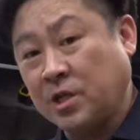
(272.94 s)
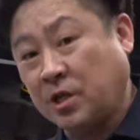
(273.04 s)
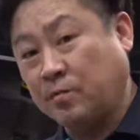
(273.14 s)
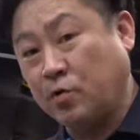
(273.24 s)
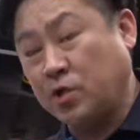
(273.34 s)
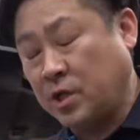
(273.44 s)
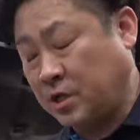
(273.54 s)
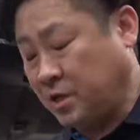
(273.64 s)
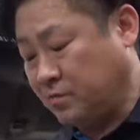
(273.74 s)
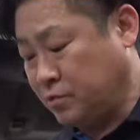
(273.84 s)
깊게
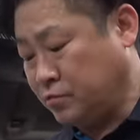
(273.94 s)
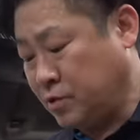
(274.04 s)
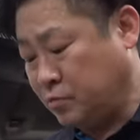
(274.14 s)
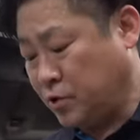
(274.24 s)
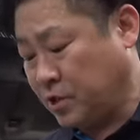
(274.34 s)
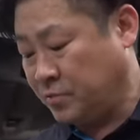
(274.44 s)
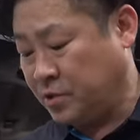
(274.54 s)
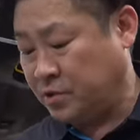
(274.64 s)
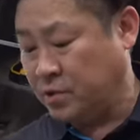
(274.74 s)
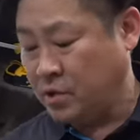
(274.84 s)
보셔야 될 부분이
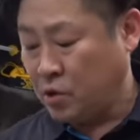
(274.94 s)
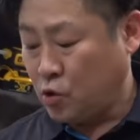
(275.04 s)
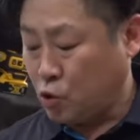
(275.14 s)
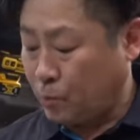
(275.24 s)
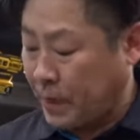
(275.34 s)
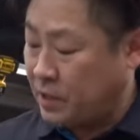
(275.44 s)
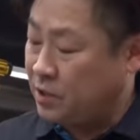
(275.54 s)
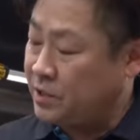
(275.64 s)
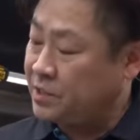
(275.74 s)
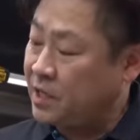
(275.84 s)
뭐냐면 요
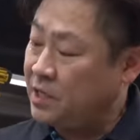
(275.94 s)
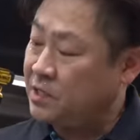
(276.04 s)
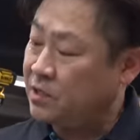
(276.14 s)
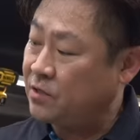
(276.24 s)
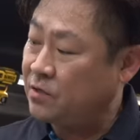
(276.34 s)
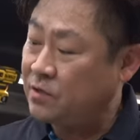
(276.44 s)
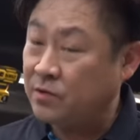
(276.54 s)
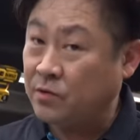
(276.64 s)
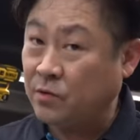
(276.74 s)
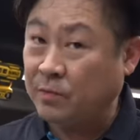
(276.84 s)
배터리 사이즈예요.
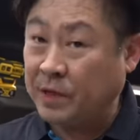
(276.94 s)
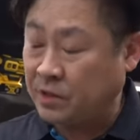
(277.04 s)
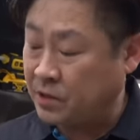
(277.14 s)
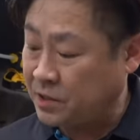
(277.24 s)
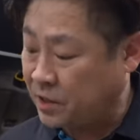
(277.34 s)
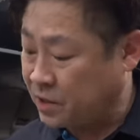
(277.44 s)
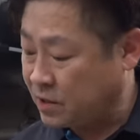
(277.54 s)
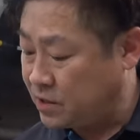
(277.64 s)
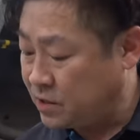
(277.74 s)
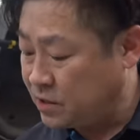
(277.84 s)
요거 배터리
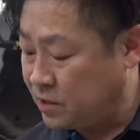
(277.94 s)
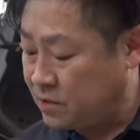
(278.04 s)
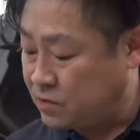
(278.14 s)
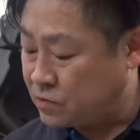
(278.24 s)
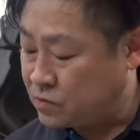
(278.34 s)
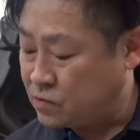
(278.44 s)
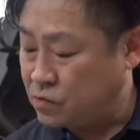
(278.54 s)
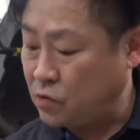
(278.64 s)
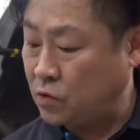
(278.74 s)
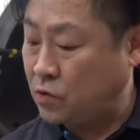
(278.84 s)
사이즈.
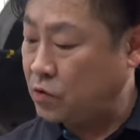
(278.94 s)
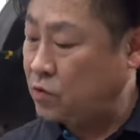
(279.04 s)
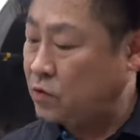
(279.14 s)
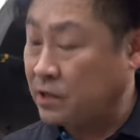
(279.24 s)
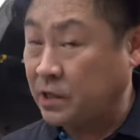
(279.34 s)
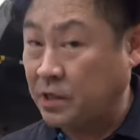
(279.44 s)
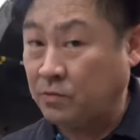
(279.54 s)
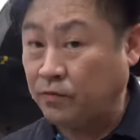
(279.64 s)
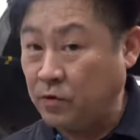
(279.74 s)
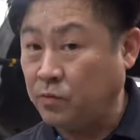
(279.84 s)
요거 일단 제가
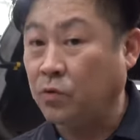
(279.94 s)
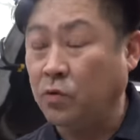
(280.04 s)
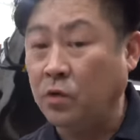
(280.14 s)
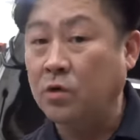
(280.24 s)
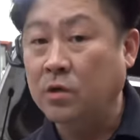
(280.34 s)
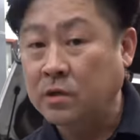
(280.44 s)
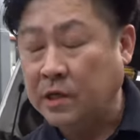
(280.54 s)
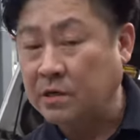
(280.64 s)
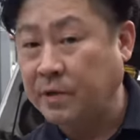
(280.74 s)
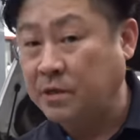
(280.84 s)
풀러보고
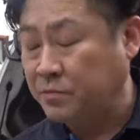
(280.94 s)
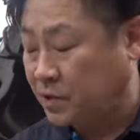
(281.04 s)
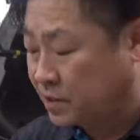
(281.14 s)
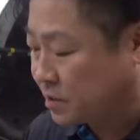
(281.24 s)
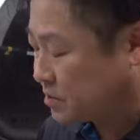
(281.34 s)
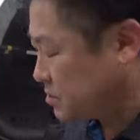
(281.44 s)
다시 말씀드릴게요.